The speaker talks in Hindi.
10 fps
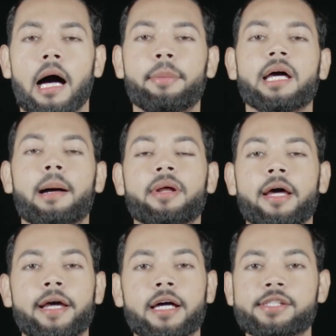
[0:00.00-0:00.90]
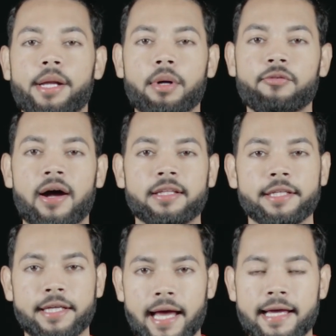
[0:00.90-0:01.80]
अब यहाँ पर हेयर सीरम का फ़ायदा
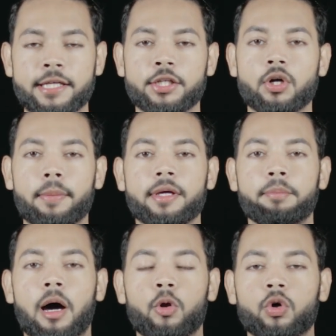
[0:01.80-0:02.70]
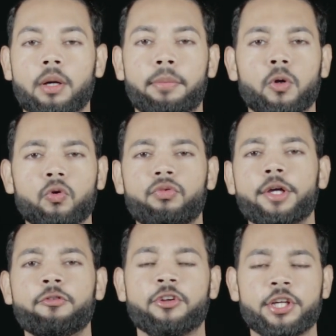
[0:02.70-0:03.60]
ये है कि ये जो आपके बालों को ना बिल्कुल
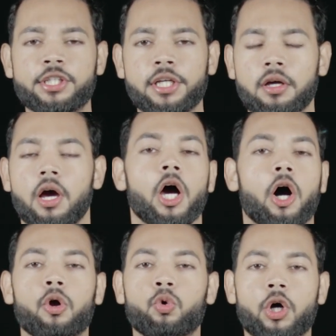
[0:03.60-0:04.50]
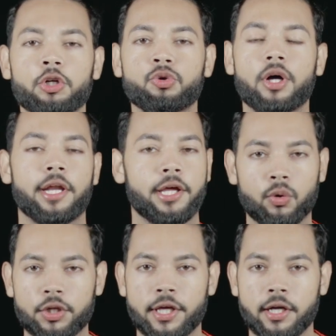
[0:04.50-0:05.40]
भी फ्रीजी और रूखा शूखा नहीं
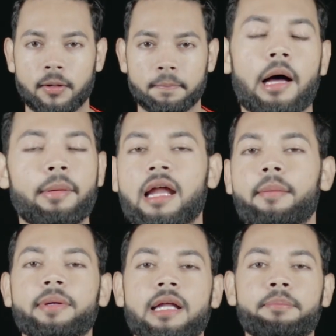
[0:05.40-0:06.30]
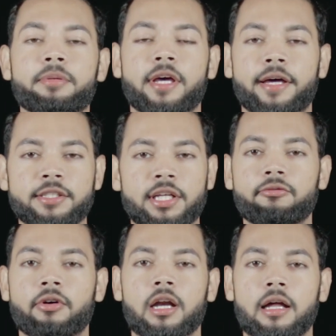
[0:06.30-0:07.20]
होने देगा अब अगर आप बिना हेयर
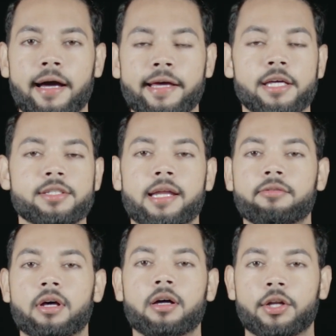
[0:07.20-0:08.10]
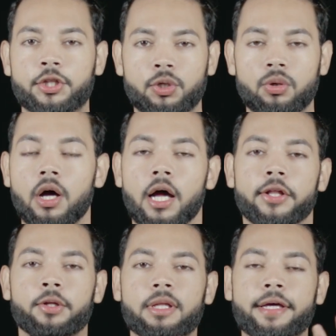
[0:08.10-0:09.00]
सीरम वगैरह लगाए हेयर स्टाइलिंग वगैरह करते हो
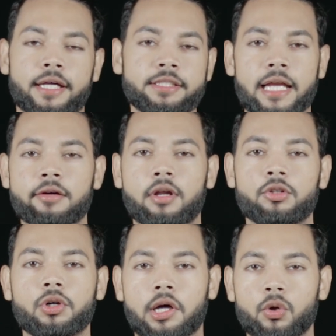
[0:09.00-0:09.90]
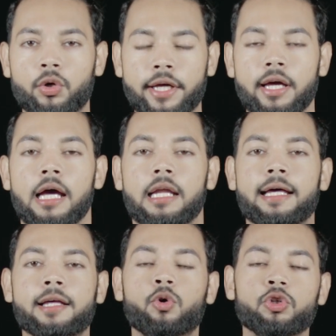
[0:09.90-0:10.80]
तो मतलब हेयर स्टाइलिंग वगैरह तो कर लोगे
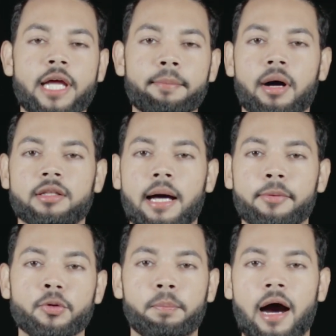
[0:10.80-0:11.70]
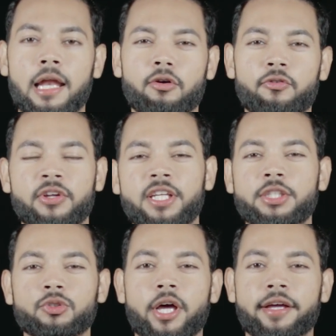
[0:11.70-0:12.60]
लेकिन कुछ टाइम बाद ना आपके जो बाल है वो
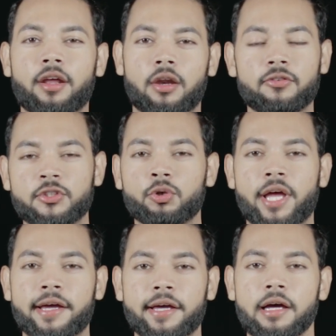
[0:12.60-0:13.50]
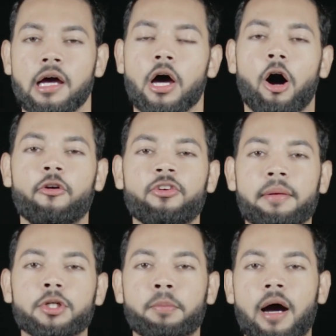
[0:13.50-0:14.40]
फ्रीज हो जाएंगे रफ से हो जाएंगे और फिर
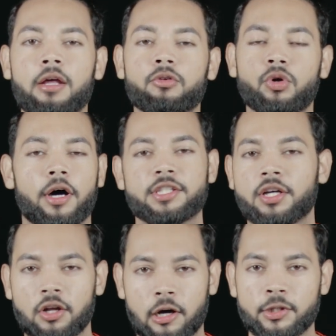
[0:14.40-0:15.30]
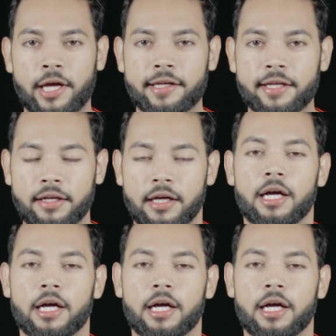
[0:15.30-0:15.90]
आपके जो बाल है वो दोबारा से खराब हो जाएंगे